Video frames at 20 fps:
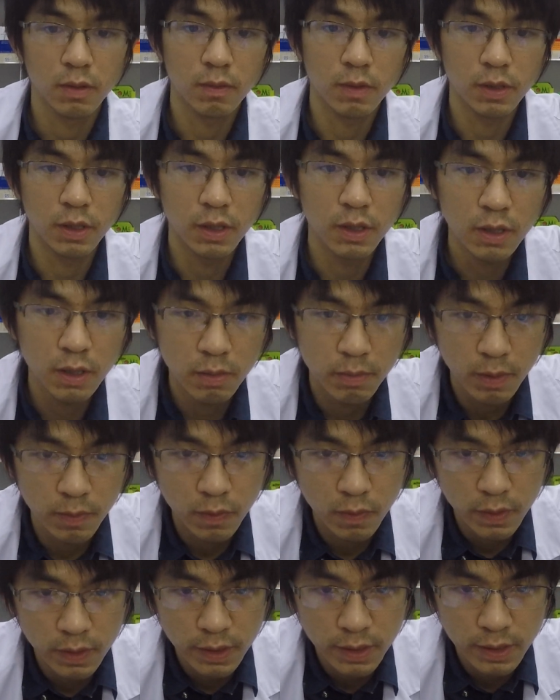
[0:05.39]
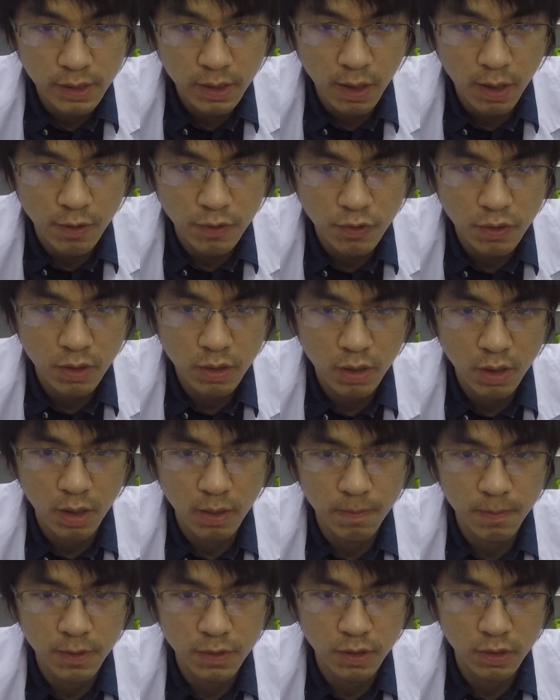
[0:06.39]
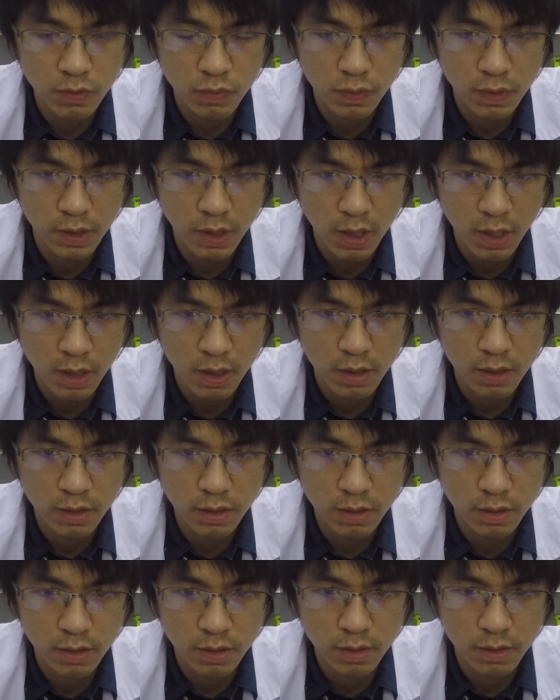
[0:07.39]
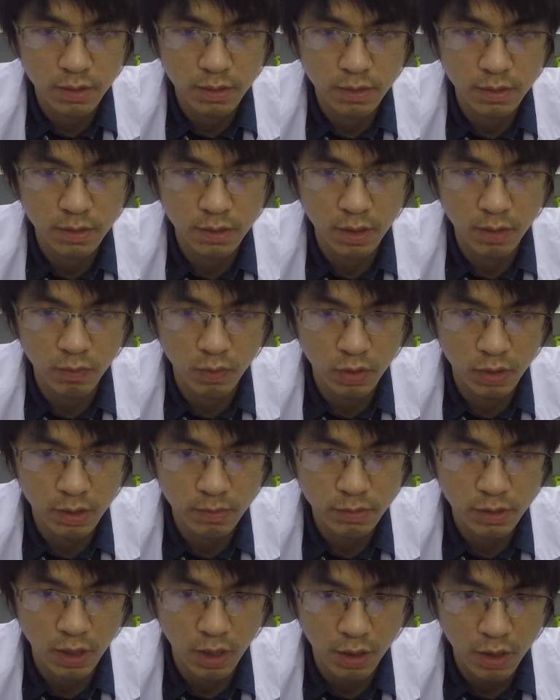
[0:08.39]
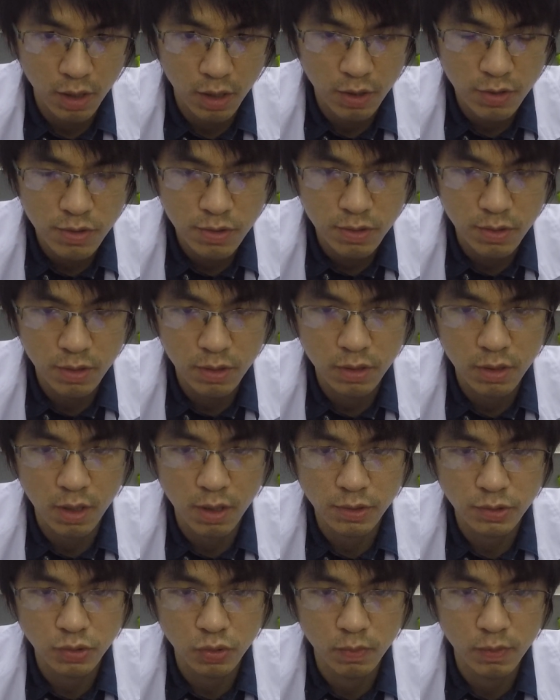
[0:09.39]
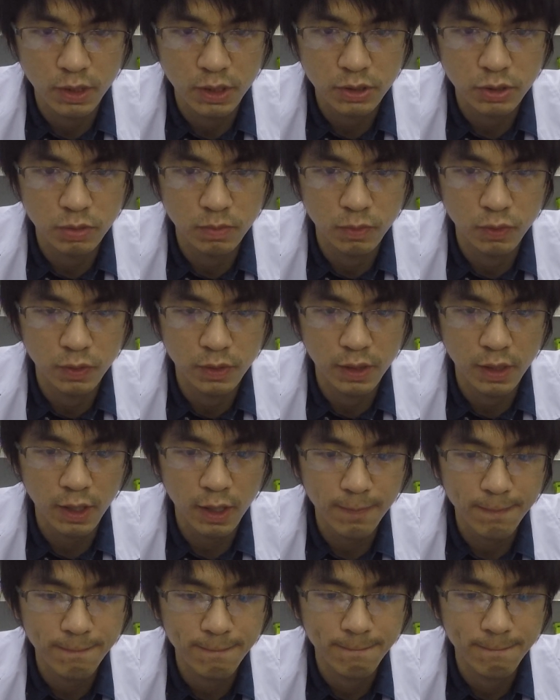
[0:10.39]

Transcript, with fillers: วันนี้เรามาพูดเรื่องการใช้ยาปฏิชีวนะในวงเล็บยาฆ่าเชื้ออย่างสมเหตุสมผลนะครับ